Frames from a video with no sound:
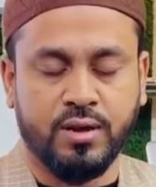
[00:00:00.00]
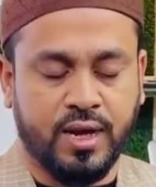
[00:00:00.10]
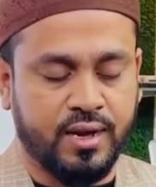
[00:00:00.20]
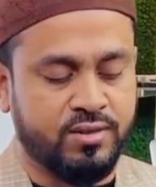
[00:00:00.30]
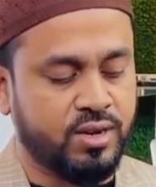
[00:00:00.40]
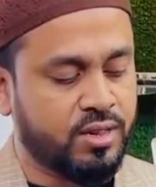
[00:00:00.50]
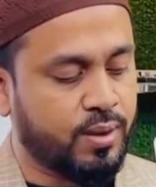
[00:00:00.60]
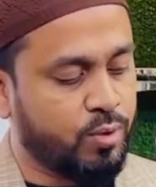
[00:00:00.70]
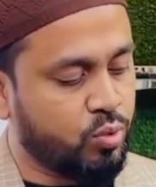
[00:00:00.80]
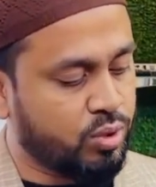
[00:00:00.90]
ঢাকা সিটিতে
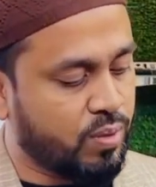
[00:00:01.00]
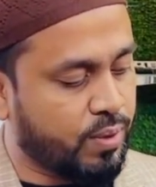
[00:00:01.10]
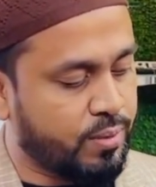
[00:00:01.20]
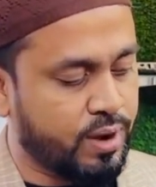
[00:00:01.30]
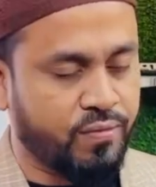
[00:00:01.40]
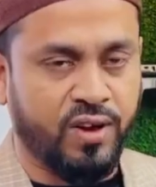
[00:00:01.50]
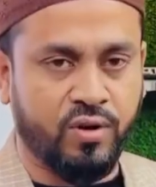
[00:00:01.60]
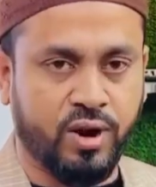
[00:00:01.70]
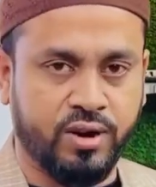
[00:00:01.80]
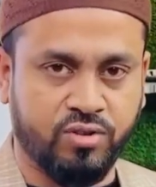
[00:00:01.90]
আপনি কোথাও পাবেন না
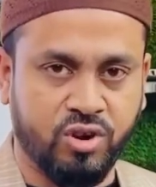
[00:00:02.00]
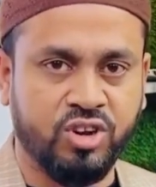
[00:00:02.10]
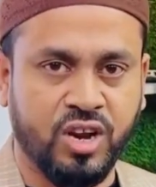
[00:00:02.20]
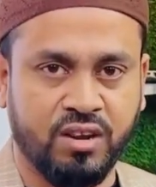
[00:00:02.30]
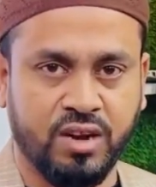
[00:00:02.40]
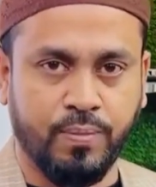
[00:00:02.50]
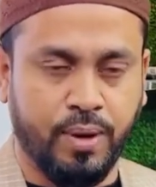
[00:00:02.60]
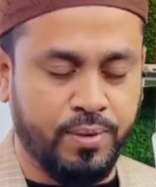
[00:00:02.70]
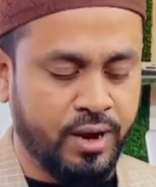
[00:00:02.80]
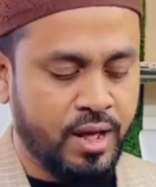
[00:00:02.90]
ফারুকাটি সলিউশন আসতেই
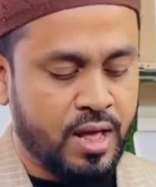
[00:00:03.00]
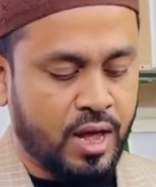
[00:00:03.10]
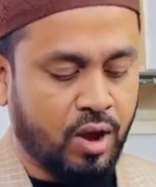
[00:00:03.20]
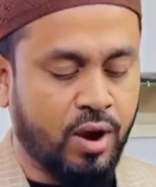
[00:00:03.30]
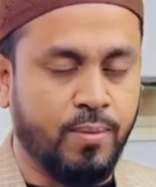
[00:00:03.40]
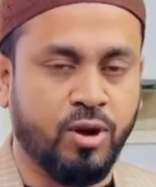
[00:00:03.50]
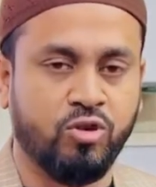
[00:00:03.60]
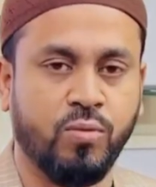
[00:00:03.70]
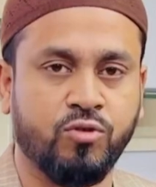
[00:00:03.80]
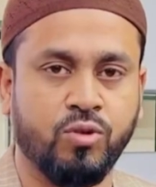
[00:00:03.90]
পাবেন কারণ আমরা
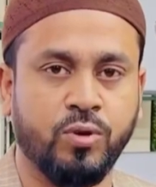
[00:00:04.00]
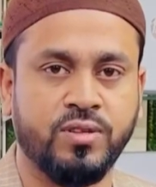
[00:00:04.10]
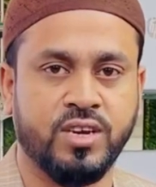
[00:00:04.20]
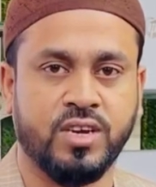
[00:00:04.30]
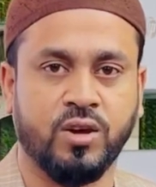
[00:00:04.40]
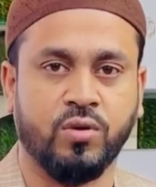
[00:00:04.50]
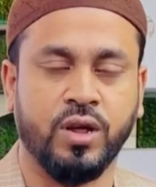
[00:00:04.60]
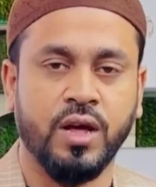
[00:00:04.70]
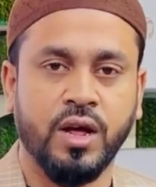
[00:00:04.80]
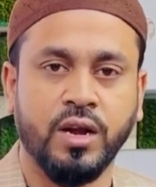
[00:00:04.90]
সবসময় চেষ্টা করি
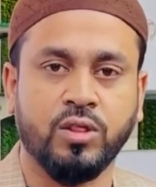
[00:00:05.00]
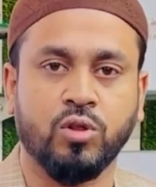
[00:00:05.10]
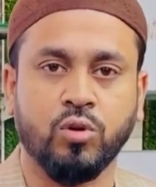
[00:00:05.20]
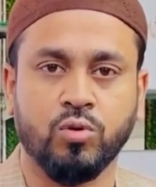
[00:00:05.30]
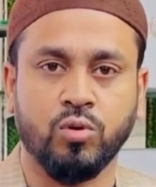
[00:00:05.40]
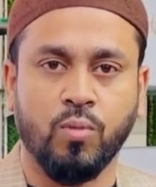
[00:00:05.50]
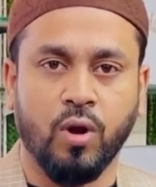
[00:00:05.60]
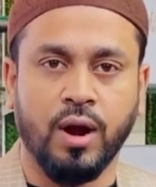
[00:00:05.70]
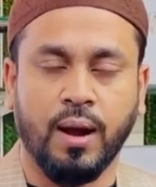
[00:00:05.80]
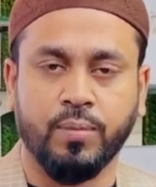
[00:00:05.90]
নিত্য নতুন
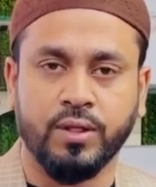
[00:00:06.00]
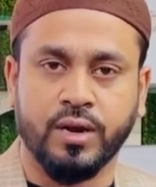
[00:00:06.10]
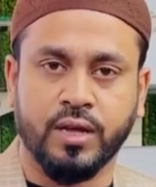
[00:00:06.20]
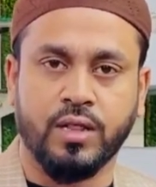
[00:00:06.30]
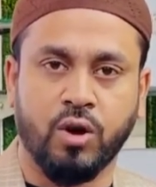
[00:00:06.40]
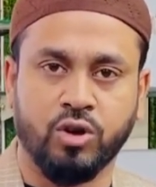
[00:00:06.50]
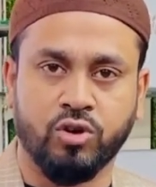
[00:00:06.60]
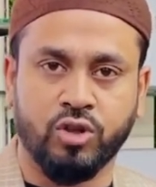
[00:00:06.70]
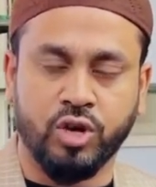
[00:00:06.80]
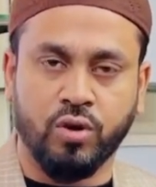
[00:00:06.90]
মডেল আপনাদেরকে দেওয়ার
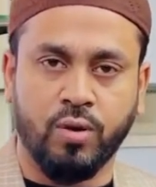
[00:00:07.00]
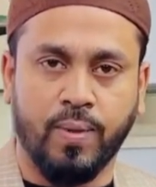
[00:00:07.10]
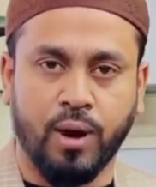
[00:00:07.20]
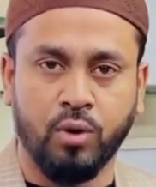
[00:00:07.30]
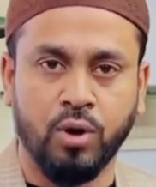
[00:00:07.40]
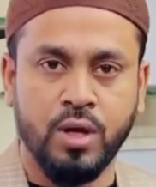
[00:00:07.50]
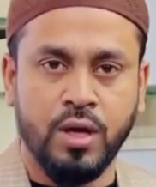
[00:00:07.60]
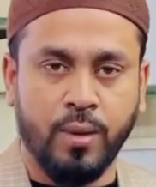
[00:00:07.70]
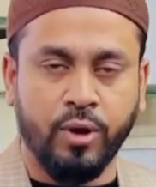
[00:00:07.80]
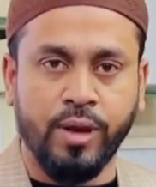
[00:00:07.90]
জন্য যেগুলো ভালো
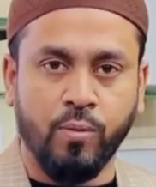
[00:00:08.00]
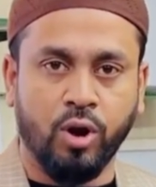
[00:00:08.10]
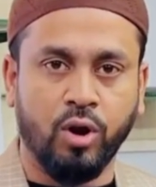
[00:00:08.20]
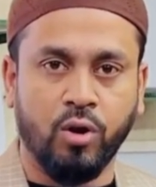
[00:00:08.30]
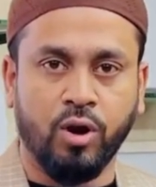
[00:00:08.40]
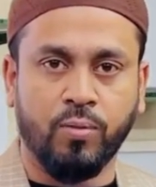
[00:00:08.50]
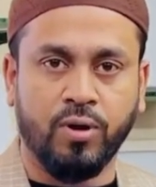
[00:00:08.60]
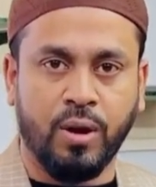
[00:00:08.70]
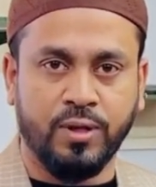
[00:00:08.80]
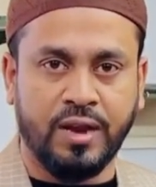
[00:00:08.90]
এবং এই মডেলগুলোর
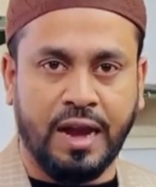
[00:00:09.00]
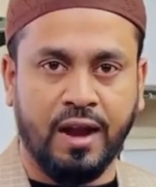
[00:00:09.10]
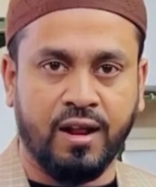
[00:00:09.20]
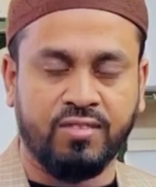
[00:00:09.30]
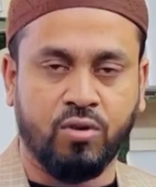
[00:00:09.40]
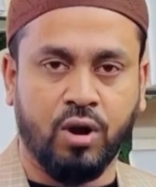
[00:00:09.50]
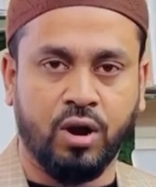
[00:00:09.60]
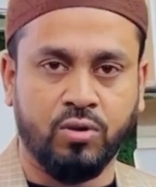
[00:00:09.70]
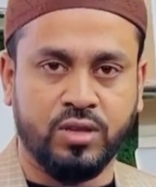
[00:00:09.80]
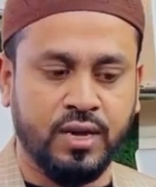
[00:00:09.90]
উপরে আমাদের অ্যানালাইজ করা
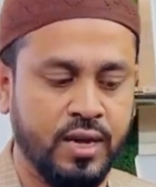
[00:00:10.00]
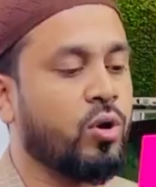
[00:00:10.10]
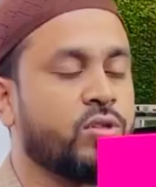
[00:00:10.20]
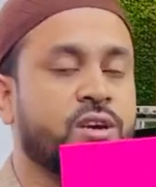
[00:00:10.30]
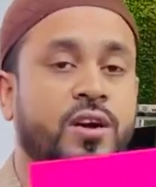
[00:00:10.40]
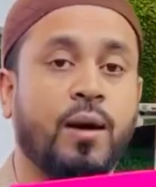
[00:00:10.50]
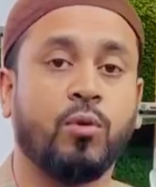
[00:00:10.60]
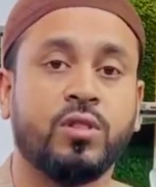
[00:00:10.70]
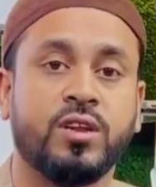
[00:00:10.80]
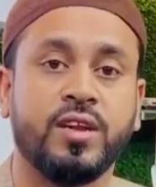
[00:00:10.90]
রয়েছে হচ্ছে
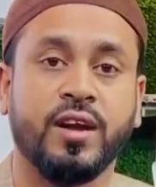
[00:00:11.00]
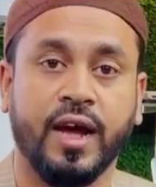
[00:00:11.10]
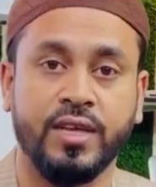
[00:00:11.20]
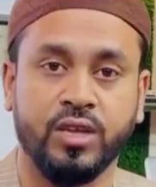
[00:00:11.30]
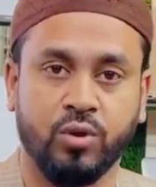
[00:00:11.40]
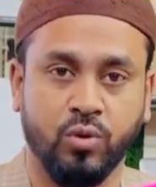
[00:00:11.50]
ডাবল থ্রি নাইন জিরো